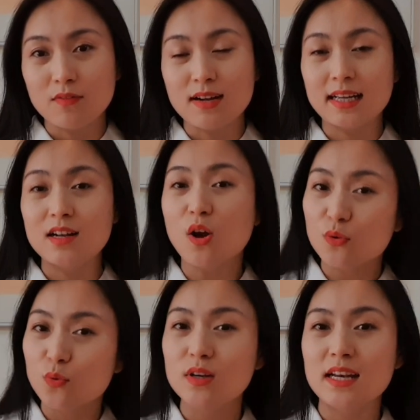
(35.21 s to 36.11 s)
và cái
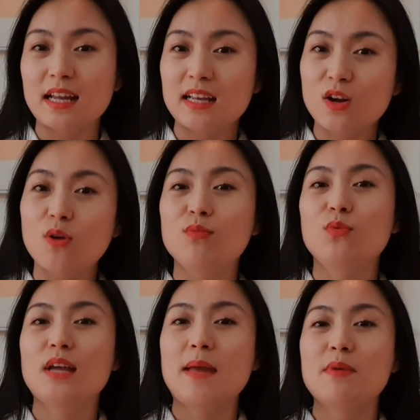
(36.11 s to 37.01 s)
ngọn núi này này cái ngọn
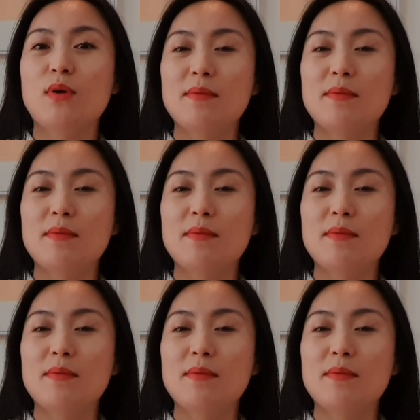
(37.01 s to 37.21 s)
núi em lờ